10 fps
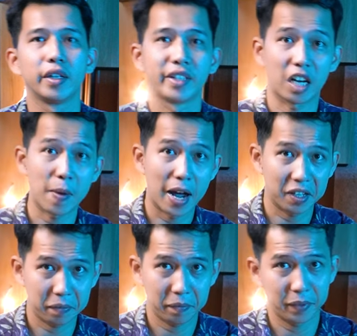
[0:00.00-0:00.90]
chào các
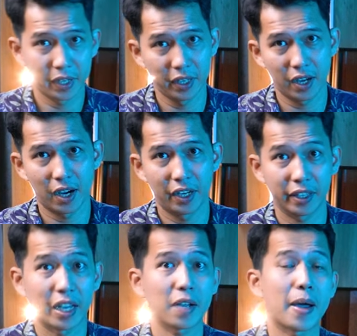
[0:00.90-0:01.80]
bạn thì uh,
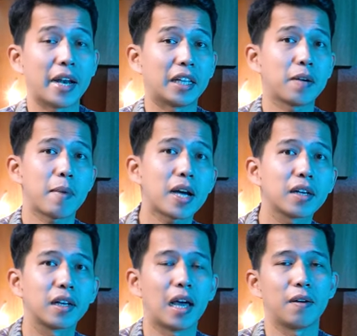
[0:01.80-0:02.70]
hiện tại các bạn đang thắc mắc
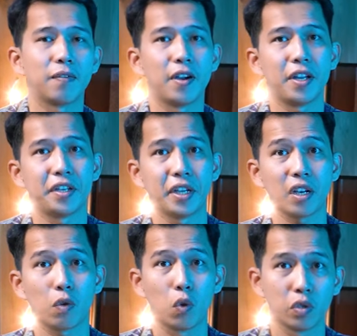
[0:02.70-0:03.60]
là về những cái
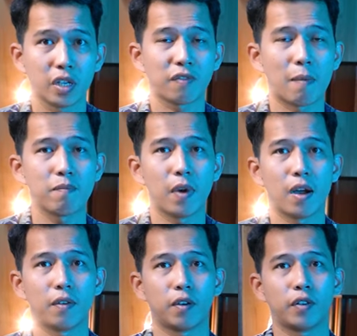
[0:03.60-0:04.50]
đầu đun sản phẩm
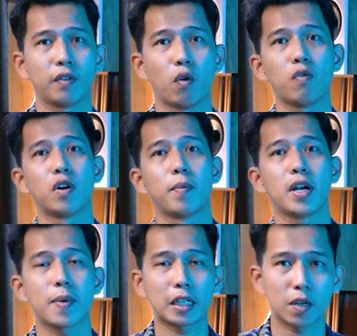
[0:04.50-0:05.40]
mà phi vũ vừa
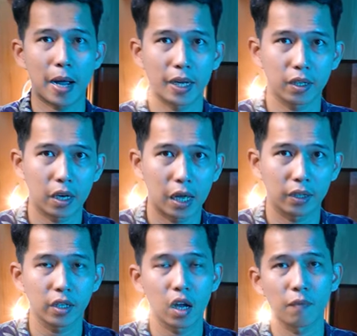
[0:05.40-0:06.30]
mới ra mắt các bạn là
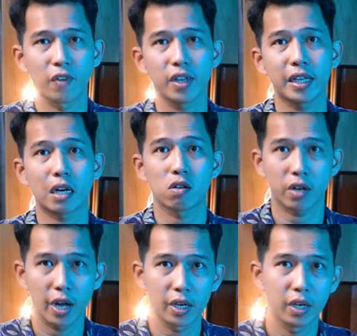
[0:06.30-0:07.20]
tích hợp với
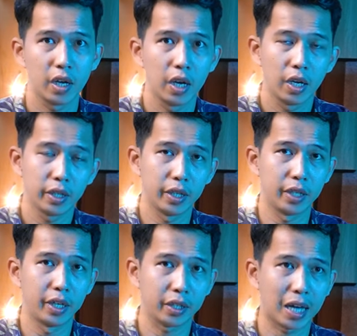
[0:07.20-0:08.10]
karaoke
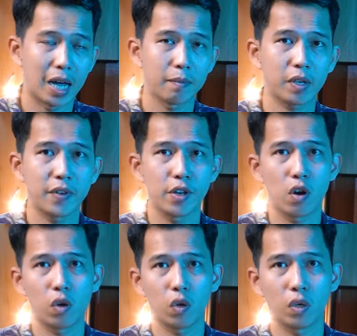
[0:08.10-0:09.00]
thì hiện tại cái
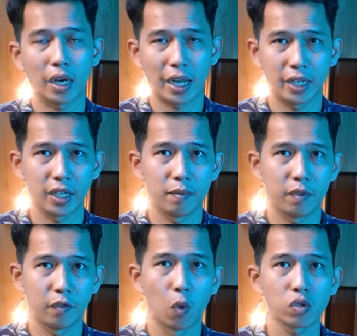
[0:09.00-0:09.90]
video lần này thì
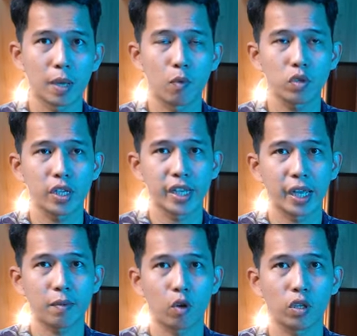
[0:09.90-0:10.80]
vũ sẽ muốn chia
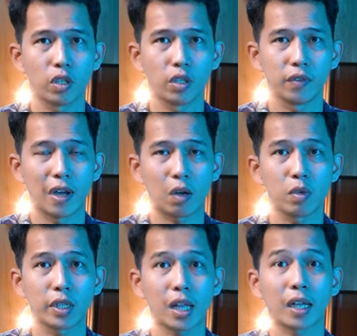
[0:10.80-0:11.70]
sẻ cho mọi người và cũng
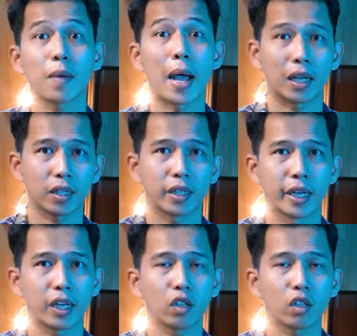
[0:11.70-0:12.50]
như tất cả các bạn sẽ